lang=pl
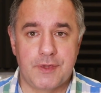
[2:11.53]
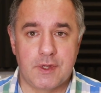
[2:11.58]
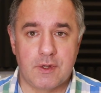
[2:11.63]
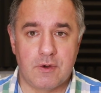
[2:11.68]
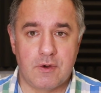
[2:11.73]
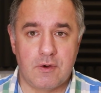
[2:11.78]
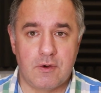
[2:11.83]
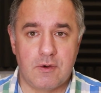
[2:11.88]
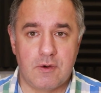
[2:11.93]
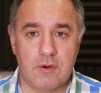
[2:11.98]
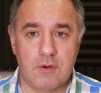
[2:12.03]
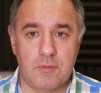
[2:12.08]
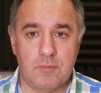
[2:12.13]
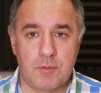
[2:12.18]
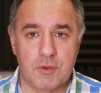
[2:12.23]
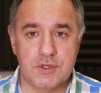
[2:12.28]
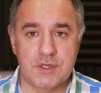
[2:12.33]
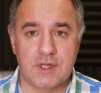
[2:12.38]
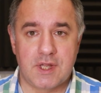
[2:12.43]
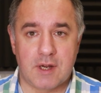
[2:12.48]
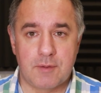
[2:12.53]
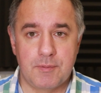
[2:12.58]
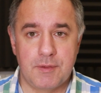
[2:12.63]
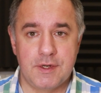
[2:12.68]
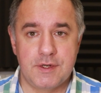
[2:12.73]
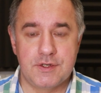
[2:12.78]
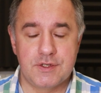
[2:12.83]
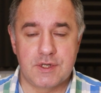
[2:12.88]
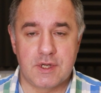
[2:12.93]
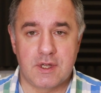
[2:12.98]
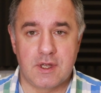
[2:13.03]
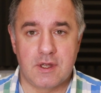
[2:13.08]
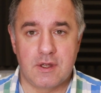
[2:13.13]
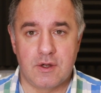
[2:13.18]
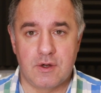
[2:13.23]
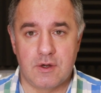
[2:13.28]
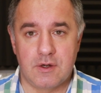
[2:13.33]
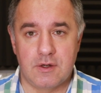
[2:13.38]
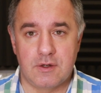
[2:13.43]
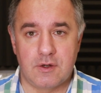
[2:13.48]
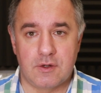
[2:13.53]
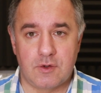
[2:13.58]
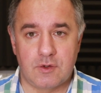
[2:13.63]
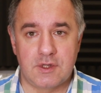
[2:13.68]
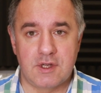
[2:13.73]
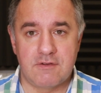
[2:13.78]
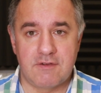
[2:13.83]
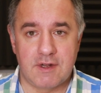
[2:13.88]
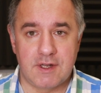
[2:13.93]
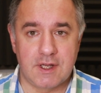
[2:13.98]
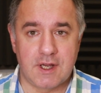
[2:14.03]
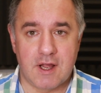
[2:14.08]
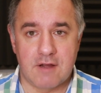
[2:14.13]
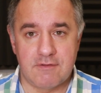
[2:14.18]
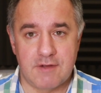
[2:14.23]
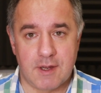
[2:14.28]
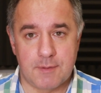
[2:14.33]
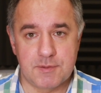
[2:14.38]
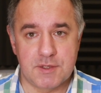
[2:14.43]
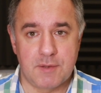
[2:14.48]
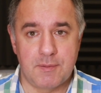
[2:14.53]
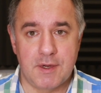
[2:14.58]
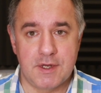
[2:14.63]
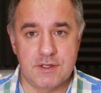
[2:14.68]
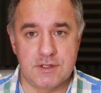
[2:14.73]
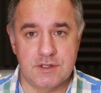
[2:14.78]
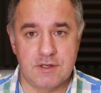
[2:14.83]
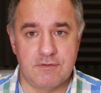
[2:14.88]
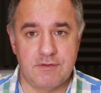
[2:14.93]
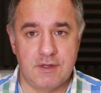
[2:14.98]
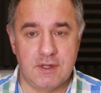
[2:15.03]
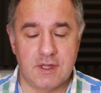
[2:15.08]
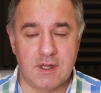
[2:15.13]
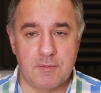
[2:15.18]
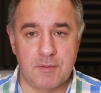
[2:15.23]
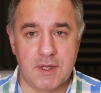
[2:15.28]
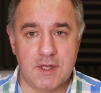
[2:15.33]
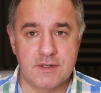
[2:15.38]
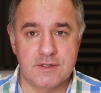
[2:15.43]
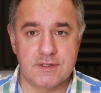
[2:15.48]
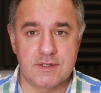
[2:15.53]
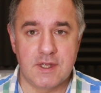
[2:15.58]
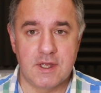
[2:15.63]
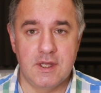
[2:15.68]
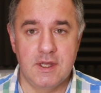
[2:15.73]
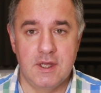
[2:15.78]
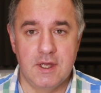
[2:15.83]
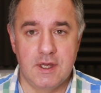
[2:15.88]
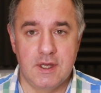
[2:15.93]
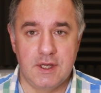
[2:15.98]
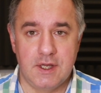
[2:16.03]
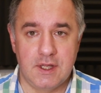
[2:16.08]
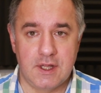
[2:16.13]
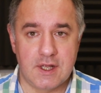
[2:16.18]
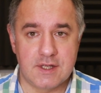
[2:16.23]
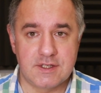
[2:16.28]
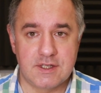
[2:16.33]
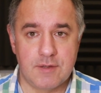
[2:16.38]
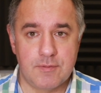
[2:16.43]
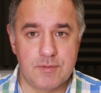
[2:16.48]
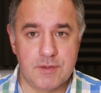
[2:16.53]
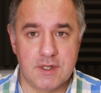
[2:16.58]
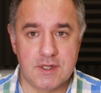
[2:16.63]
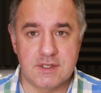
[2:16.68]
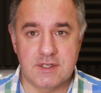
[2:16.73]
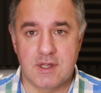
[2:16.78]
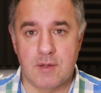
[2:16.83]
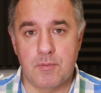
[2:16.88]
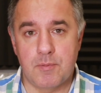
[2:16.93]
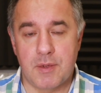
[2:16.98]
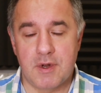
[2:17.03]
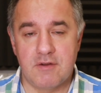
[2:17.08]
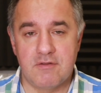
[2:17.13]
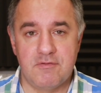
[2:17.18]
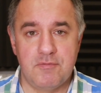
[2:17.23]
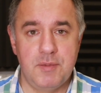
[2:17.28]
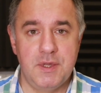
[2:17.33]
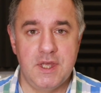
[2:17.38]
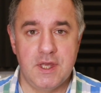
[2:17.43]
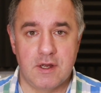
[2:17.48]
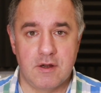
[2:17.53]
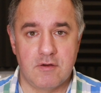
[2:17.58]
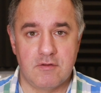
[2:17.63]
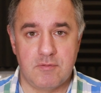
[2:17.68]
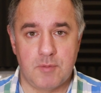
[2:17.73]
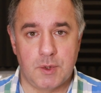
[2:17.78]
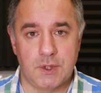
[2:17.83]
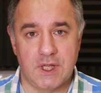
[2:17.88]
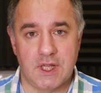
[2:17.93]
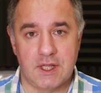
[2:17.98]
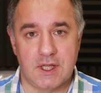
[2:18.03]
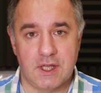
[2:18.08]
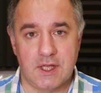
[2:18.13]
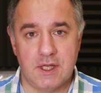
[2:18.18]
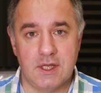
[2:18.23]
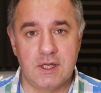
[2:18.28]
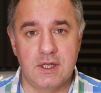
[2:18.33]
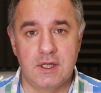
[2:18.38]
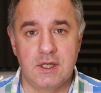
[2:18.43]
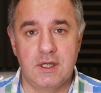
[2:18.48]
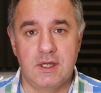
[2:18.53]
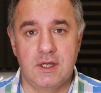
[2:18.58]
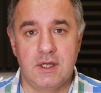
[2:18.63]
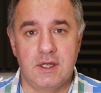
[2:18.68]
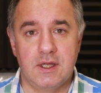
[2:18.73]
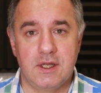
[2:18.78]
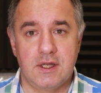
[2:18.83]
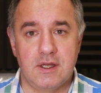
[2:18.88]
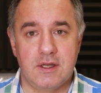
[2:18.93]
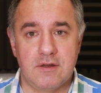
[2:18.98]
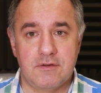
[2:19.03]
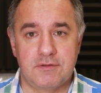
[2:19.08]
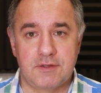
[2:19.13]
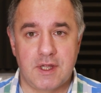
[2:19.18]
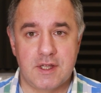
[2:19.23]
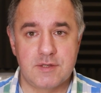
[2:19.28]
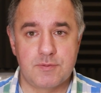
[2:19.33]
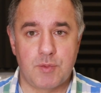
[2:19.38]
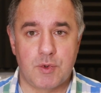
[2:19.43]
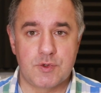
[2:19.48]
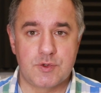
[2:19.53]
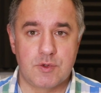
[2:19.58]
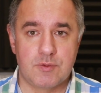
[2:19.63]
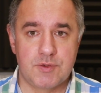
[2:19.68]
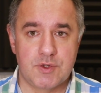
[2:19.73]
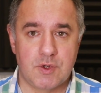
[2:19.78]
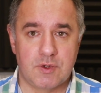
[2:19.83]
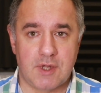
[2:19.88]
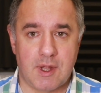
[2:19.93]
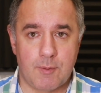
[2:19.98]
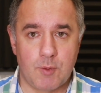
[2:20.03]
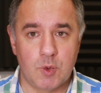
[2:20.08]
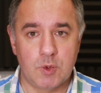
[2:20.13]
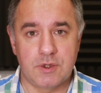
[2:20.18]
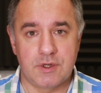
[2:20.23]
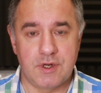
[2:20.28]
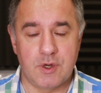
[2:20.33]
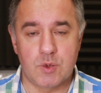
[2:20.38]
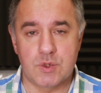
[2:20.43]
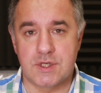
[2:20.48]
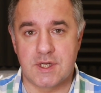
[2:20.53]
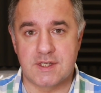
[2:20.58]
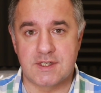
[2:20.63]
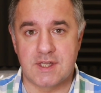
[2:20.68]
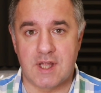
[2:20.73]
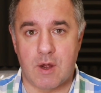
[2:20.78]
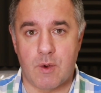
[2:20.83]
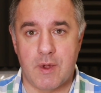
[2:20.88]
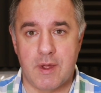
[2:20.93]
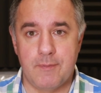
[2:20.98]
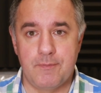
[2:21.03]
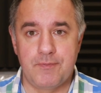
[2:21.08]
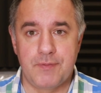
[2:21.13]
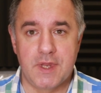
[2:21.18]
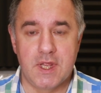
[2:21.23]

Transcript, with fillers: to może tak być, że oderwany kawałek przemieści się w inne miejsce i następnie stempel wbije go w monetę e, w ten sposób, że on tam utknie już na stałe.